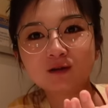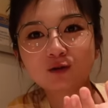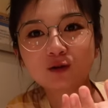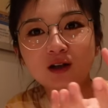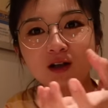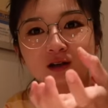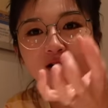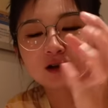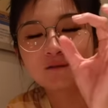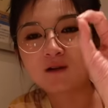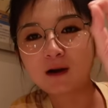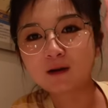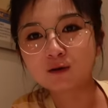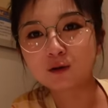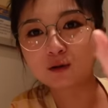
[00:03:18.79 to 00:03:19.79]
所以它是那
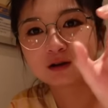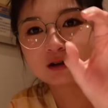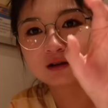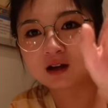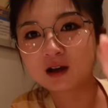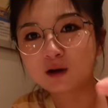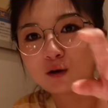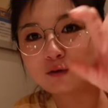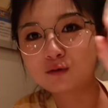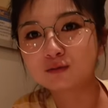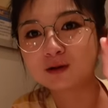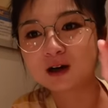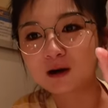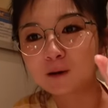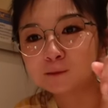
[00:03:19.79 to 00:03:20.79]
外头有一层那个糊
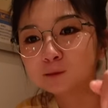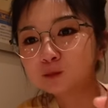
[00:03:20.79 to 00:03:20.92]
皮儿。